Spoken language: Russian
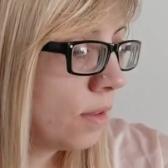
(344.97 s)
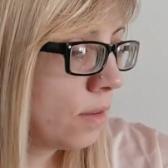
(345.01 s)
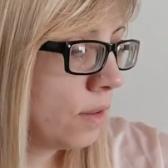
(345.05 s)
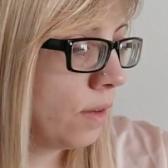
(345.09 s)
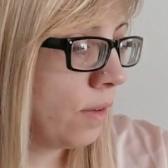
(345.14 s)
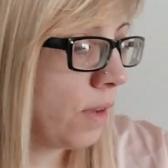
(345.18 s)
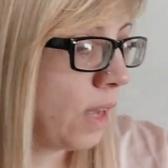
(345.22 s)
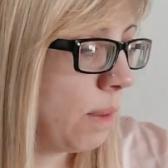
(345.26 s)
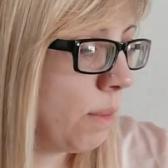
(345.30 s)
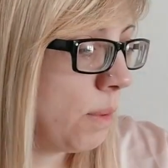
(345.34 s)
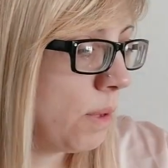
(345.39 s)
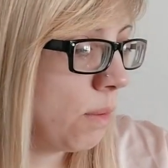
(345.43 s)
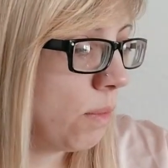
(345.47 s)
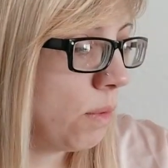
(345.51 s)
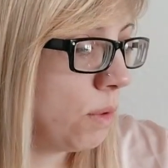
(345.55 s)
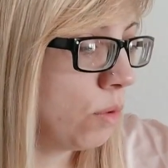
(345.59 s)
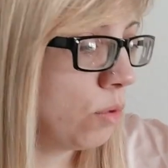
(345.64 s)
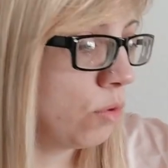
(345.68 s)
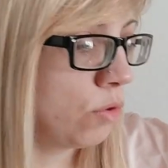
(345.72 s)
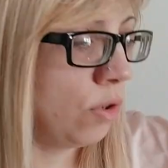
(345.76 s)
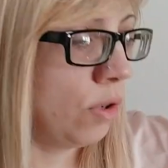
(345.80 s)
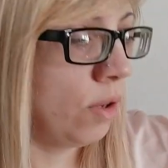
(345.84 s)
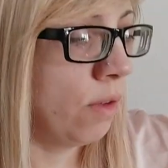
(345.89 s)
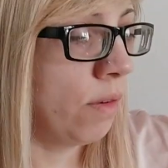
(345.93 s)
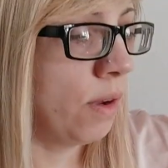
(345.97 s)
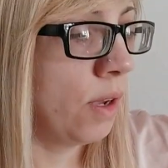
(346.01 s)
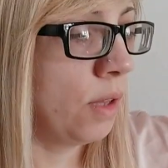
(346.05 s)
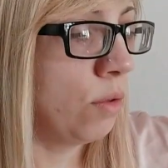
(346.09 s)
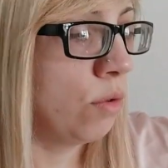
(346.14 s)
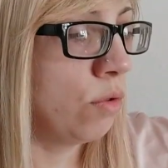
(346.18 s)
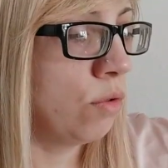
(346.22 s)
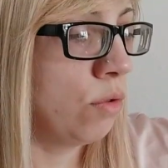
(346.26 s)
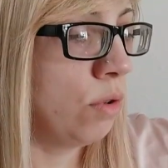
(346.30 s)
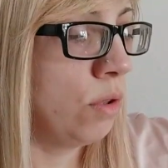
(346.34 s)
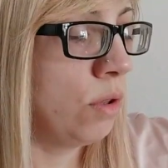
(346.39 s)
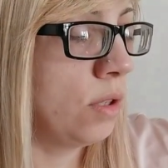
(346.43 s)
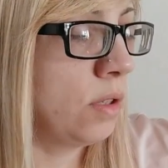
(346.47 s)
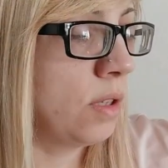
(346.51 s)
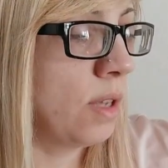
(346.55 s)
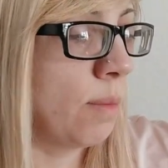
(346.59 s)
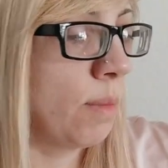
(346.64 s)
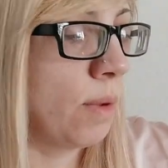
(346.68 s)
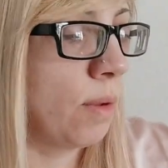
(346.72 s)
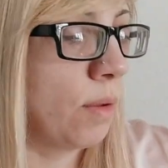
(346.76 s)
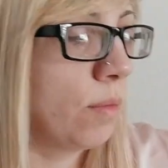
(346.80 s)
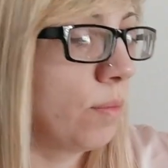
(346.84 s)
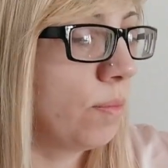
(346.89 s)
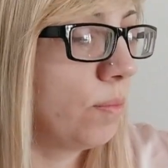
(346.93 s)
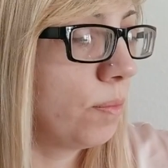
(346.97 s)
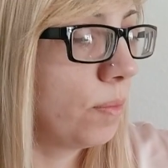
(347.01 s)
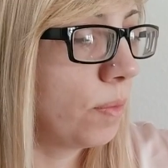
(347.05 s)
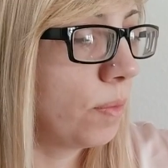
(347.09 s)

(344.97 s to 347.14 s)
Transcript: со временем мне тоже говорят, что это самое